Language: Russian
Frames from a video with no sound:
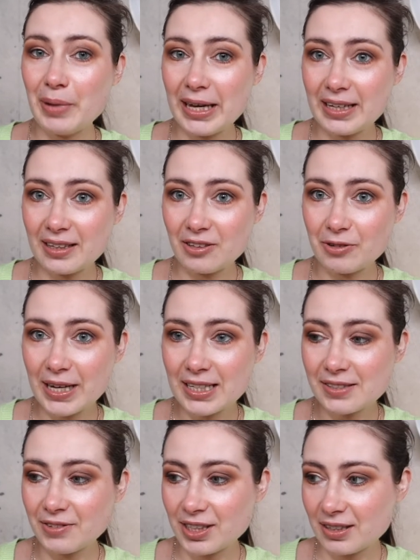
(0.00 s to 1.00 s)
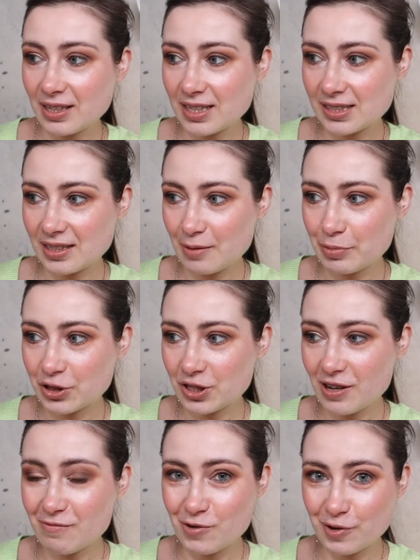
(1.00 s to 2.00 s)
Penny and Grace. В этот раз она
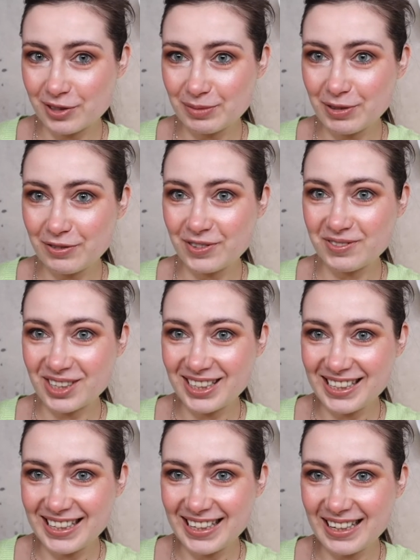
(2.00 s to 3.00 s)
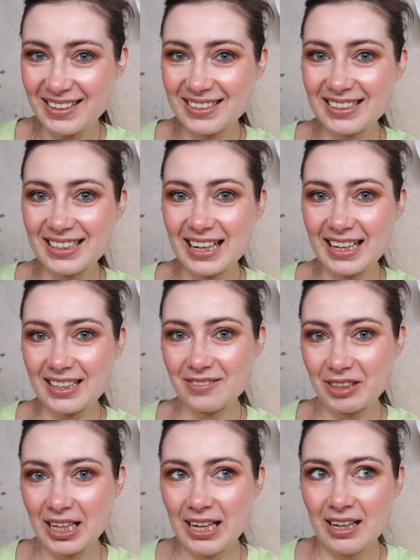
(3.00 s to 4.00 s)
пришла вовремя, в феврале. Э, до
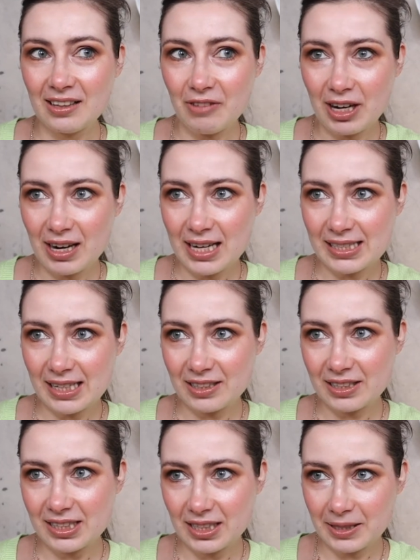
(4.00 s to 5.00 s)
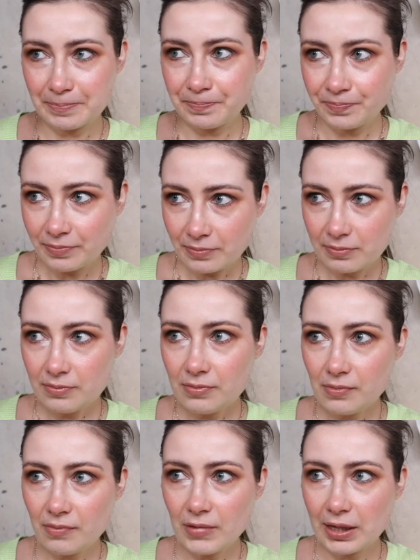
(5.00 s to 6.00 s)
этого два раза они где-то
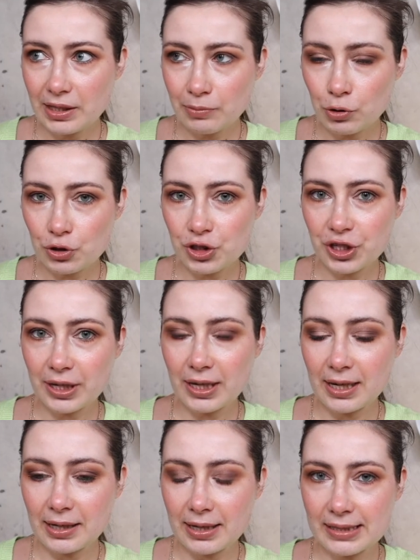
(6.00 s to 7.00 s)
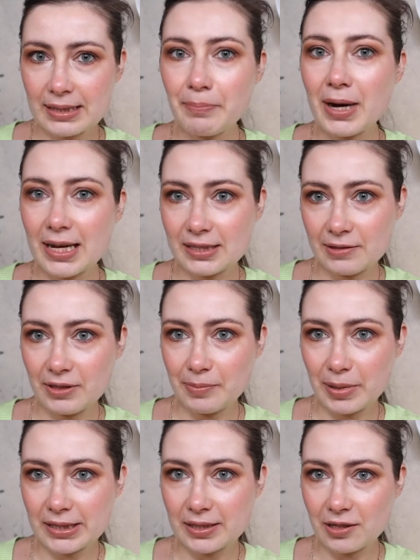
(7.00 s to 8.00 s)
немножечко а, запаздывали
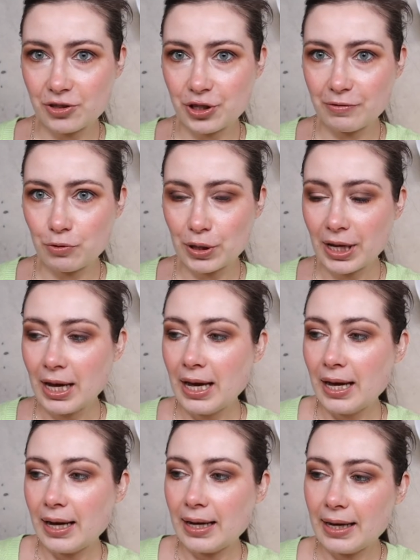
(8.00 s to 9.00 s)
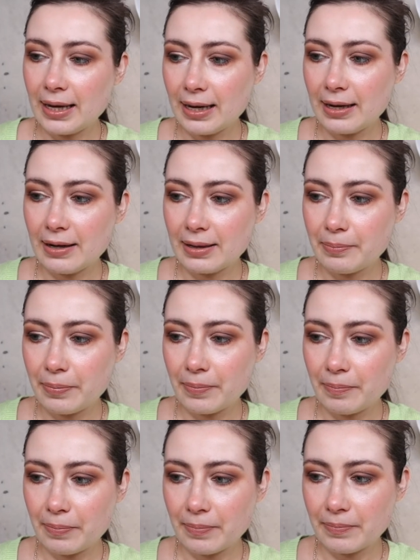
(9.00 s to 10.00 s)
посылочки, вот. Э,
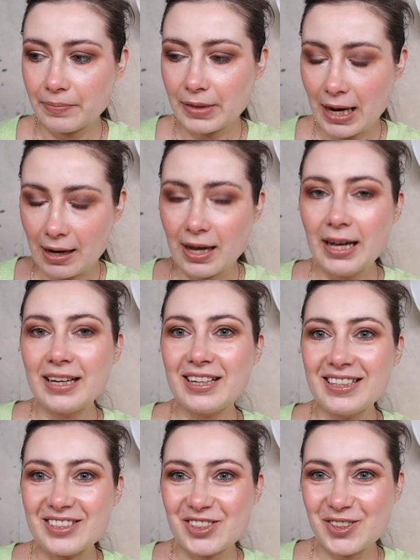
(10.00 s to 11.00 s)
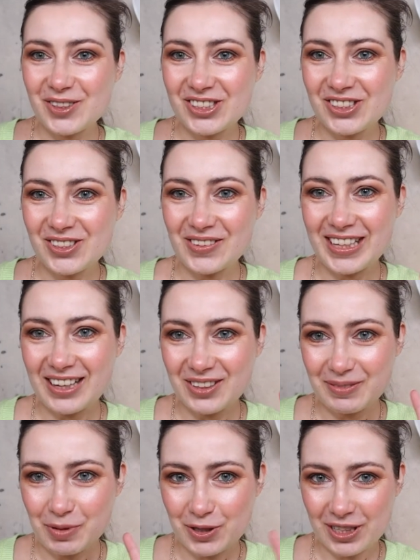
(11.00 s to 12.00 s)
так, э, что еще? Я
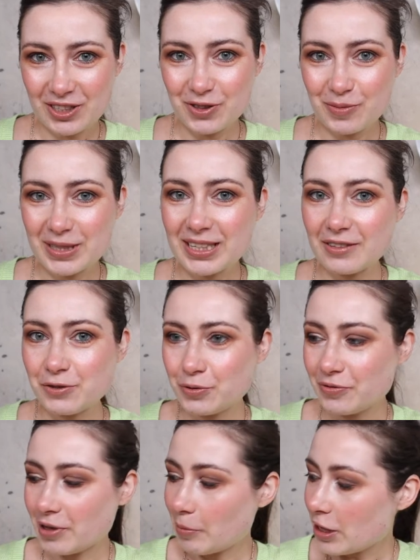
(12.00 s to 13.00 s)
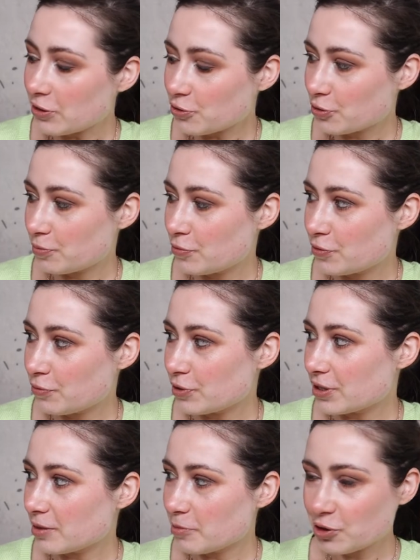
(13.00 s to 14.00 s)
просто хочу вам рассказать всю информацию, чтобы ничего
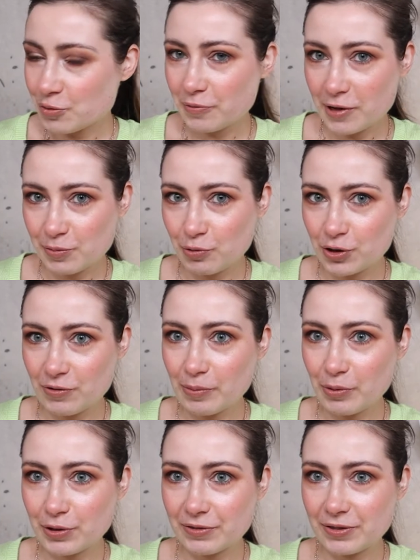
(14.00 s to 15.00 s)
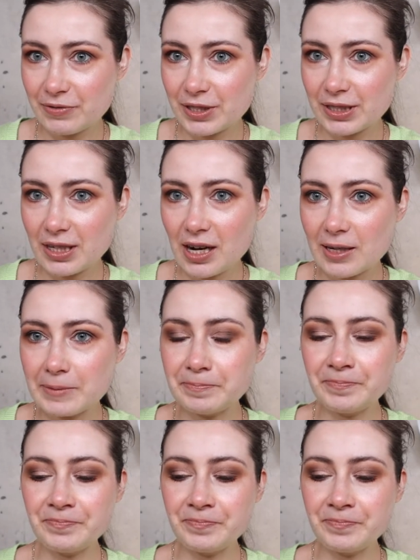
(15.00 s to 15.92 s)
не забыть, чтобы у вас больше вопросов не возникало.